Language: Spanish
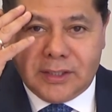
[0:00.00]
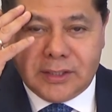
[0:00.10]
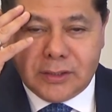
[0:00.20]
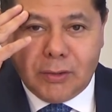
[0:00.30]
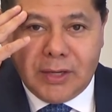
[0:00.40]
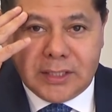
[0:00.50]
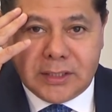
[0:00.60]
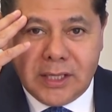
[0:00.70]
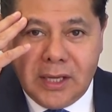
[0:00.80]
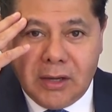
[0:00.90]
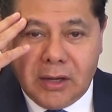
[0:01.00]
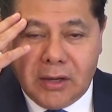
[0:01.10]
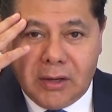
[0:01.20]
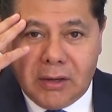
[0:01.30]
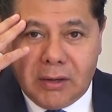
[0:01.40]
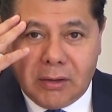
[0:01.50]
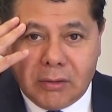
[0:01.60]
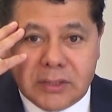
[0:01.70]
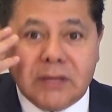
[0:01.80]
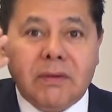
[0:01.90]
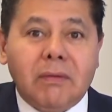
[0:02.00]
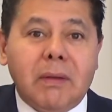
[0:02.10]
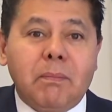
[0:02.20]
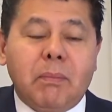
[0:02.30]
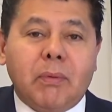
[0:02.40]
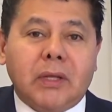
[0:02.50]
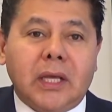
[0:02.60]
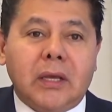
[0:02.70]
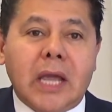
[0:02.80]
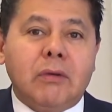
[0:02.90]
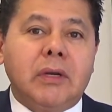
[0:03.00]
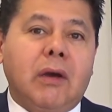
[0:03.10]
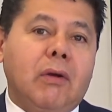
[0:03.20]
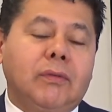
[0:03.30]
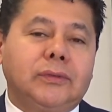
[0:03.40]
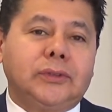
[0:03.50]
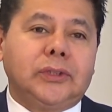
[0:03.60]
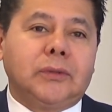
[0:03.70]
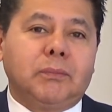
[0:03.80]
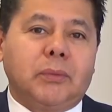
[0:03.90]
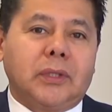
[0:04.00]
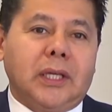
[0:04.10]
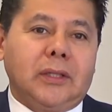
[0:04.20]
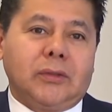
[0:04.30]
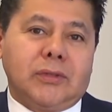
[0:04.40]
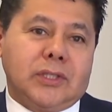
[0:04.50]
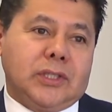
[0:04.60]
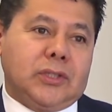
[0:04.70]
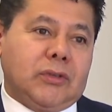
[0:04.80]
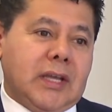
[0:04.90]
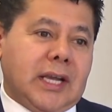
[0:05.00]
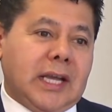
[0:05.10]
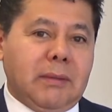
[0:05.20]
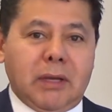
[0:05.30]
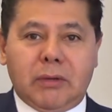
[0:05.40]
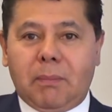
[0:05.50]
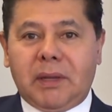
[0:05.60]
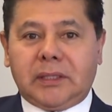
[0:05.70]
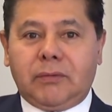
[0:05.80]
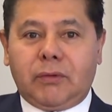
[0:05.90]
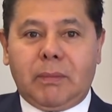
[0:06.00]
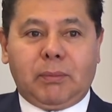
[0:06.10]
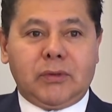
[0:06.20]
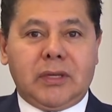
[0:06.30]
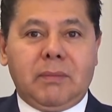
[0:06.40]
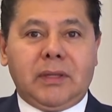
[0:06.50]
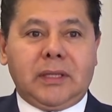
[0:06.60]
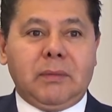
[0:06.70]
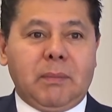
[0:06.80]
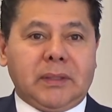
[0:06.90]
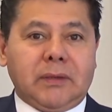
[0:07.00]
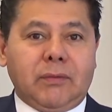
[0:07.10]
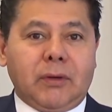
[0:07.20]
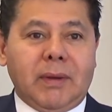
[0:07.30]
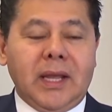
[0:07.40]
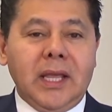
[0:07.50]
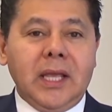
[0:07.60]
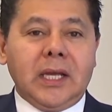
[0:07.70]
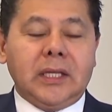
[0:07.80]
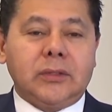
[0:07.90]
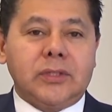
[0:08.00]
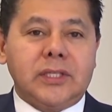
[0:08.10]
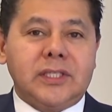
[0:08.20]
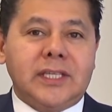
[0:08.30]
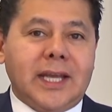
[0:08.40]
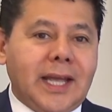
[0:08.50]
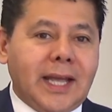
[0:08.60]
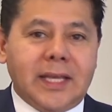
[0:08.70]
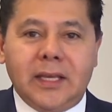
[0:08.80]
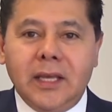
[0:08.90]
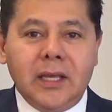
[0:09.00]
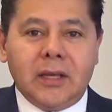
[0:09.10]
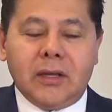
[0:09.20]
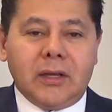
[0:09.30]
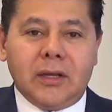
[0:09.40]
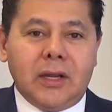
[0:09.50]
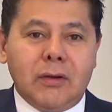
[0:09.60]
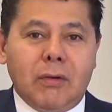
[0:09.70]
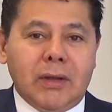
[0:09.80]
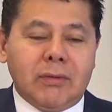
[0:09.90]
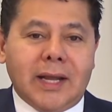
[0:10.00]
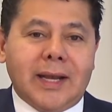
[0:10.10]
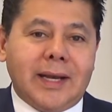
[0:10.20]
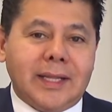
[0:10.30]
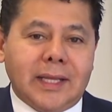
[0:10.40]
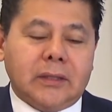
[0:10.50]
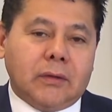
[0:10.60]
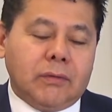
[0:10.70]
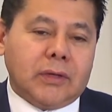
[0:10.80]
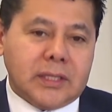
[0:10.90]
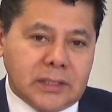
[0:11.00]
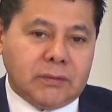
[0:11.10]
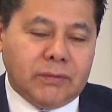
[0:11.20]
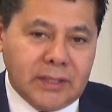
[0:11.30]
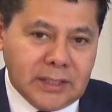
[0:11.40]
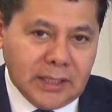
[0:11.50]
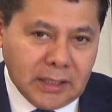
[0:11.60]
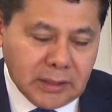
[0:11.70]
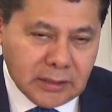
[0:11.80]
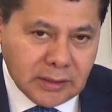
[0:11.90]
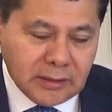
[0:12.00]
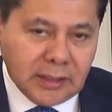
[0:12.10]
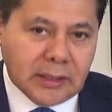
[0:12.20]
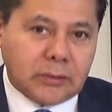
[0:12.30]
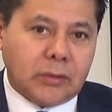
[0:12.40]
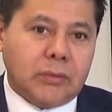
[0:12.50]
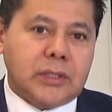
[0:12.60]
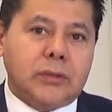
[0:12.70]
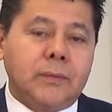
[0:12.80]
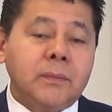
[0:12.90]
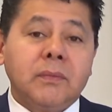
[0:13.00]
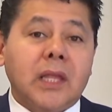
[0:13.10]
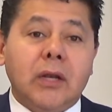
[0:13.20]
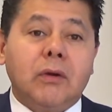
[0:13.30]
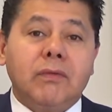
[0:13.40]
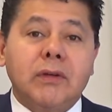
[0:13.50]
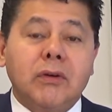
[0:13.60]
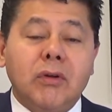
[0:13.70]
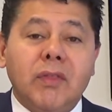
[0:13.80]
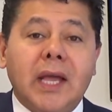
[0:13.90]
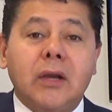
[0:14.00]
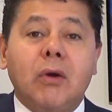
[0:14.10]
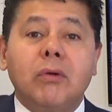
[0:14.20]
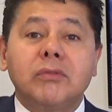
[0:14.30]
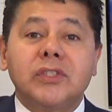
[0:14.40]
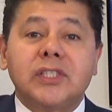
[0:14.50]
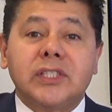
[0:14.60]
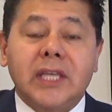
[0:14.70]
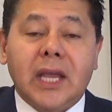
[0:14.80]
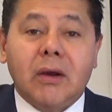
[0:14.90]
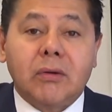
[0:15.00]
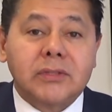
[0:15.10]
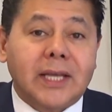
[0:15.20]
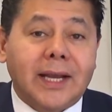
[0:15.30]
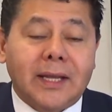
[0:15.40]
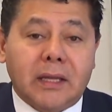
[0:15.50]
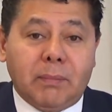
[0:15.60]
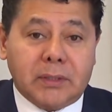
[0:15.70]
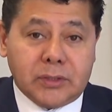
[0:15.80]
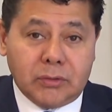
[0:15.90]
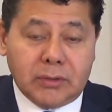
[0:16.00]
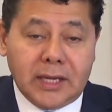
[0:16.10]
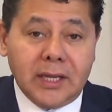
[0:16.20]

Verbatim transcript: no es eh, concebible porque hay una confusión, porque entonces si estoy acá y hay una plataforma, pues yo ya metí mi plataforma, entonces ya hay, eh, no hay una claridad. Obvio que es difícil que se entienda todo esto. El gobierno no da consejos a cada persona,